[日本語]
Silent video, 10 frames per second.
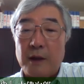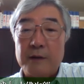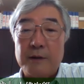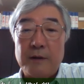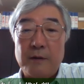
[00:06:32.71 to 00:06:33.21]
か
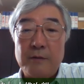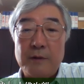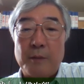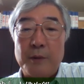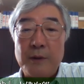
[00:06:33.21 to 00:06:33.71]
きたてる
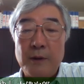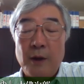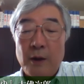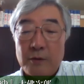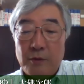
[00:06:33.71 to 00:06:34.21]
ために
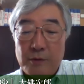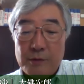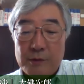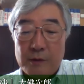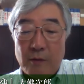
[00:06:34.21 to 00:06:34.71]
ドリフ
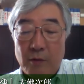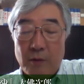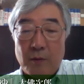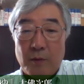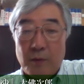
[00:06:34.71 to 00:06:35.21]
さん
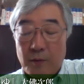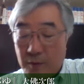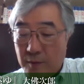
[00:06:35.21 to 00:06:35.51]
を、